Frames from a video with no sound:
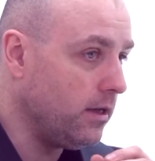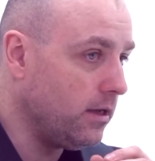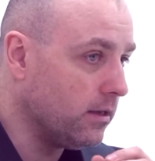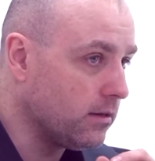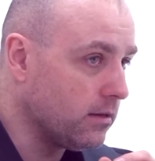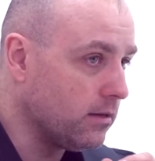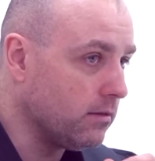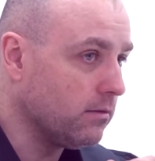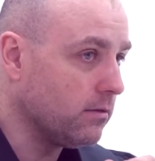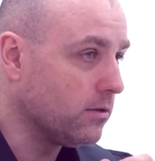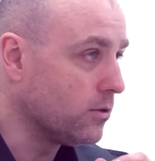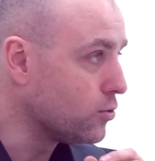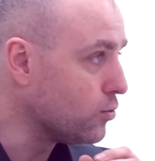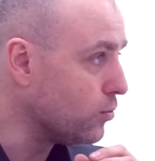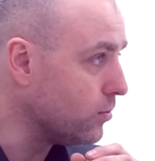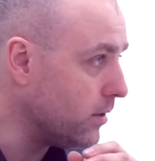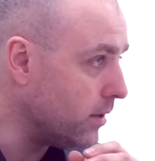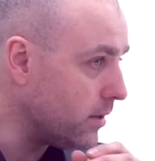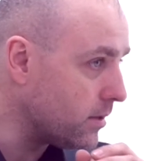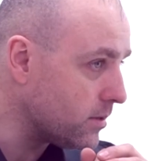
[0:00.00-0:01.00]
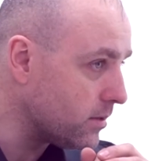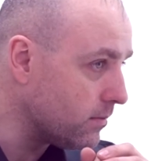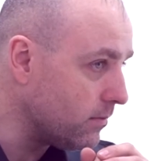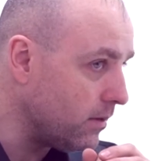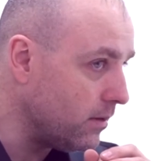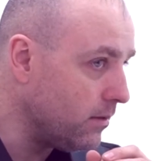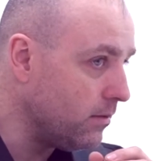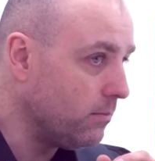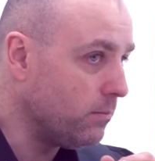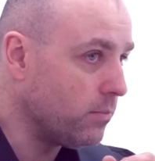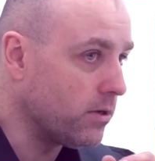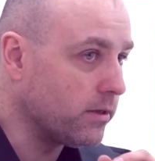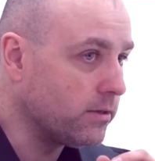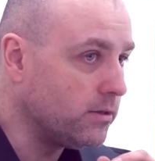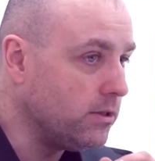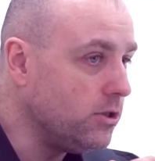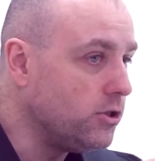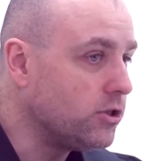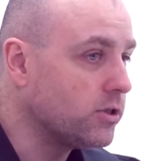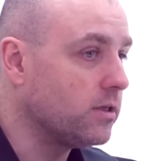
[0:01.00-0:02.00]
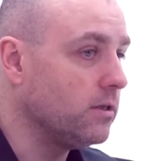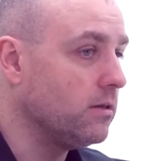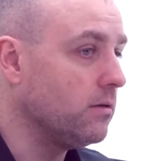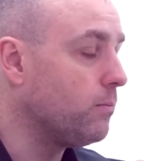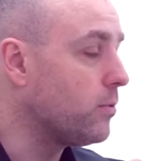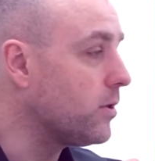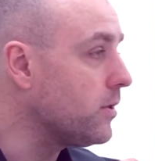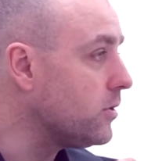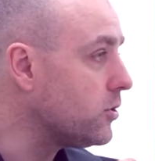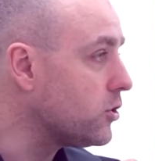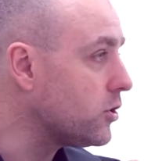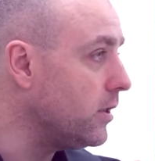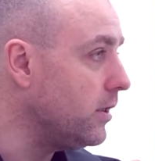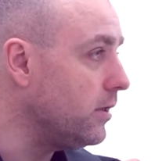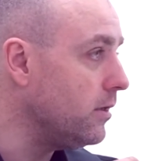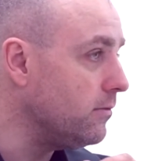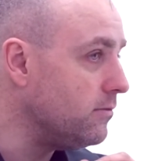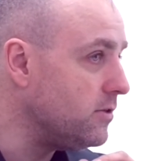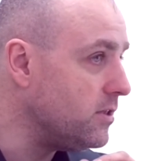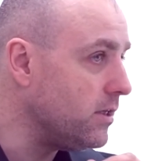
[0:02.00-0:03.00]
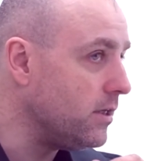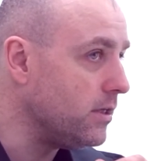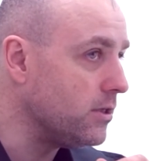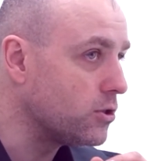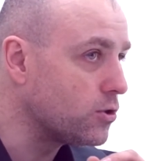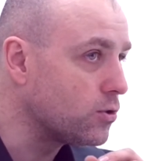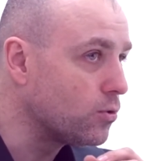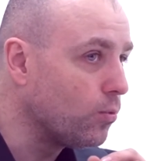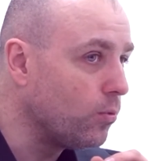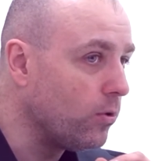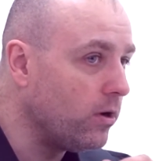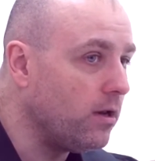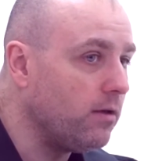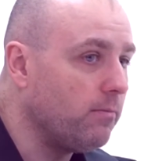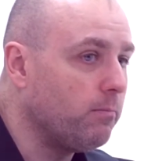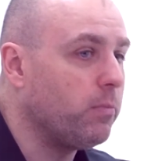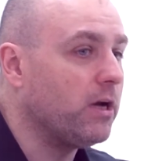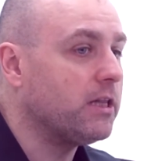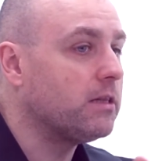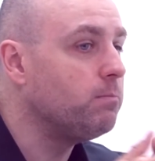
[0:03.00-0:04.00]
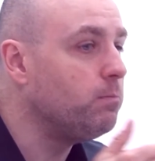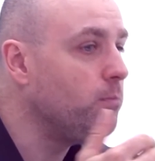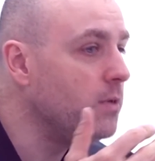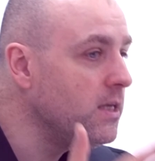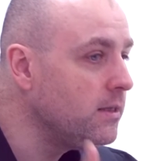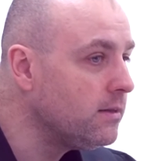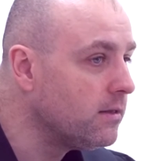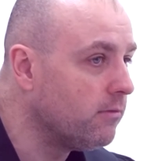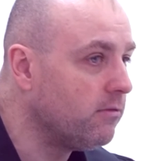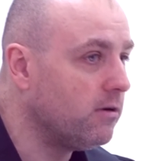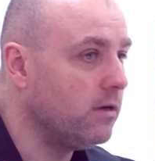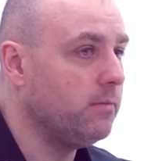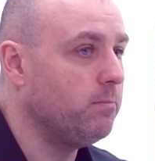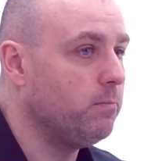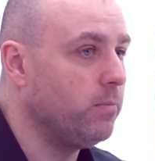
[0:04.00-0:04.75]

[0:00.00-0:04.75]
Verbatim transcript: это государство практически на протяжении всей истории подпитывали,